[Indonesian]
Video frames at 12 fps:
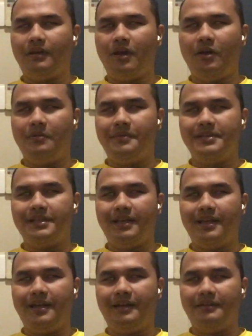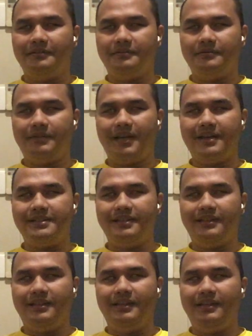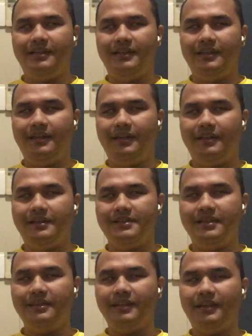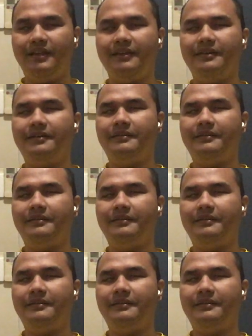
kalau misalnya transit di Sydney